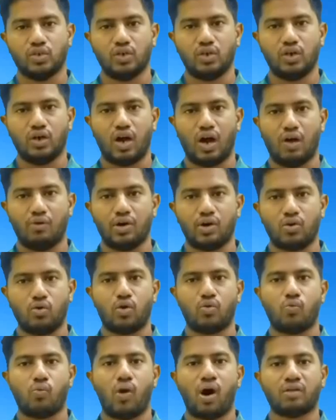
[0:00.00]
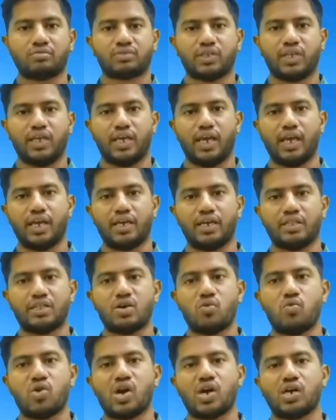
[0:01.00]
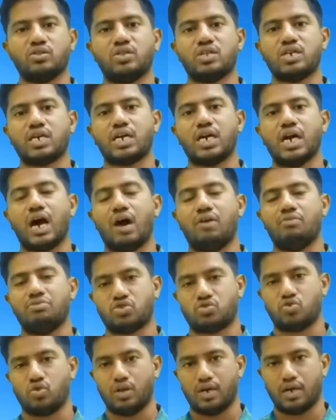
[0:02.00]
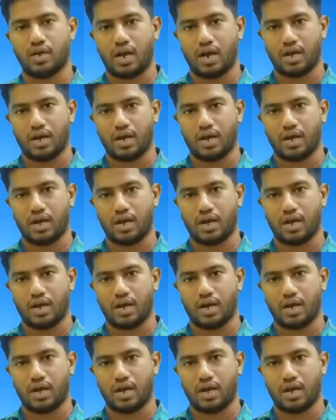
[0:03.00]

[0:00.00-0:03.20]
அவர் ஒரு வார்த்தையை இந்த உலகத்துக்கு அவர் சொல்லுகிறார்